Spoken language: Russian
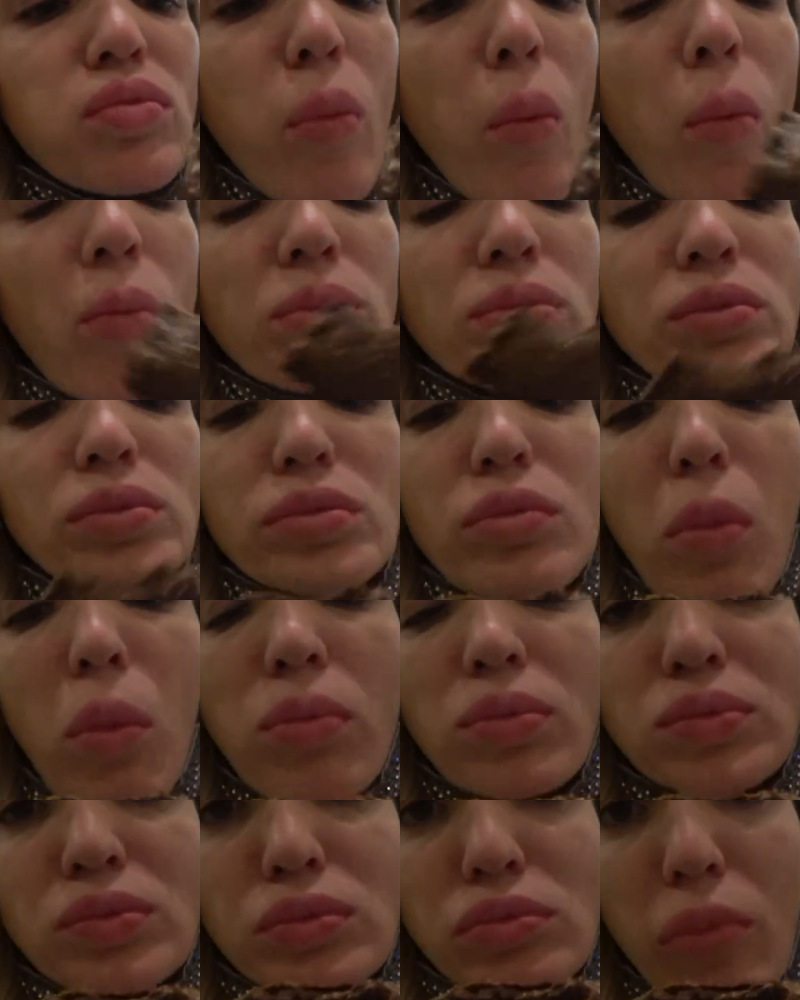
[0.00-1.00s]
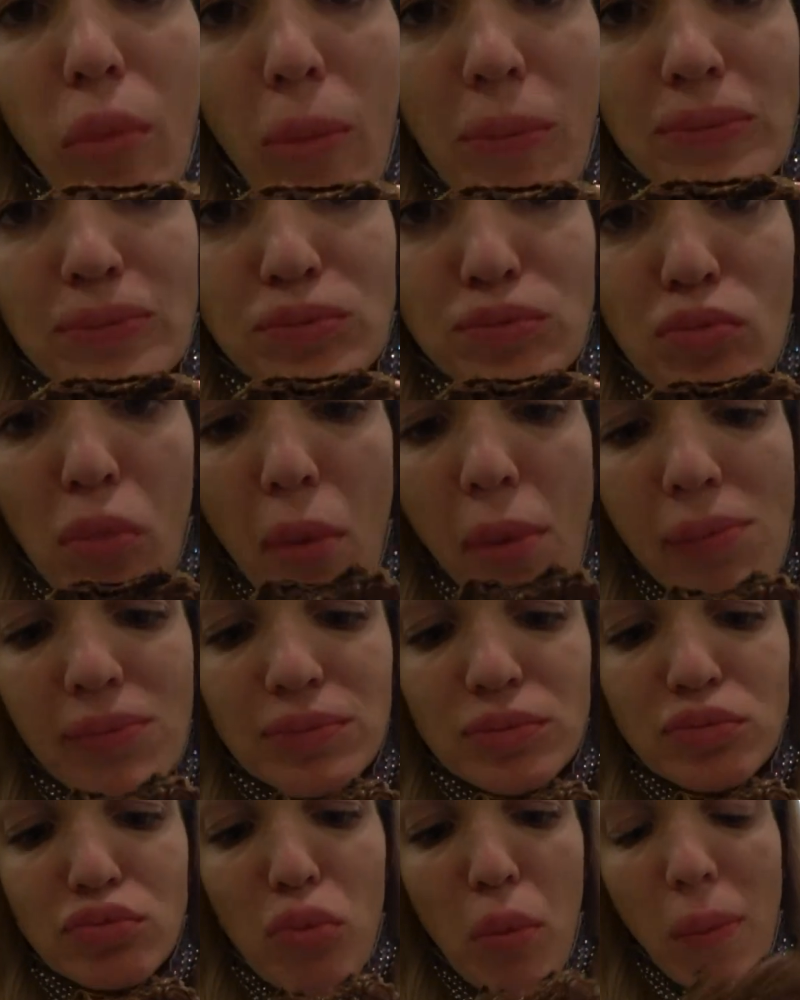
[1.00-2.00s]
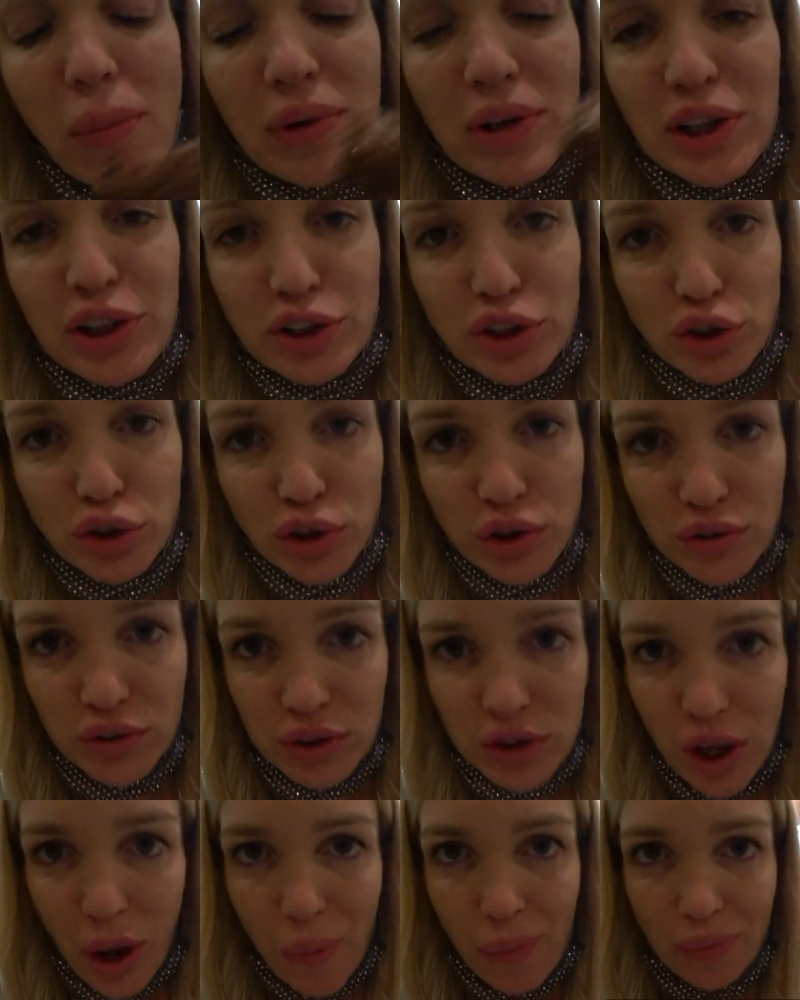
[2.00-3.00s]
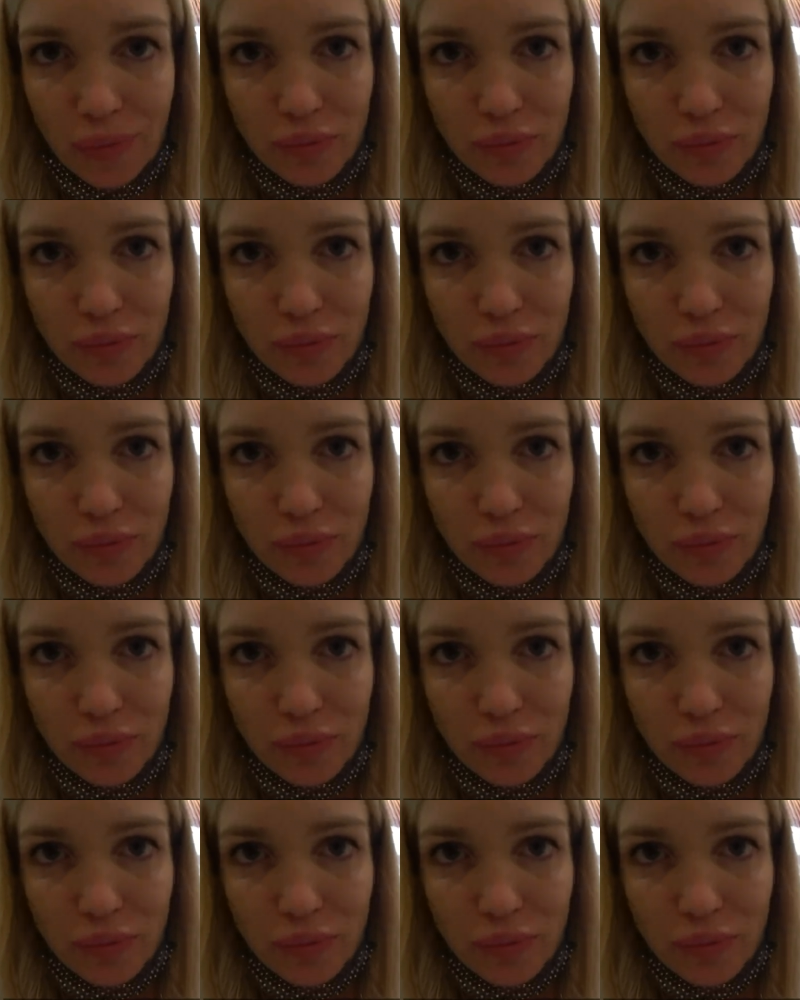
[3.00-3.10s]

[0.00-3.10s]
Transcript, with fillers: Нет. Пока ничего не видно.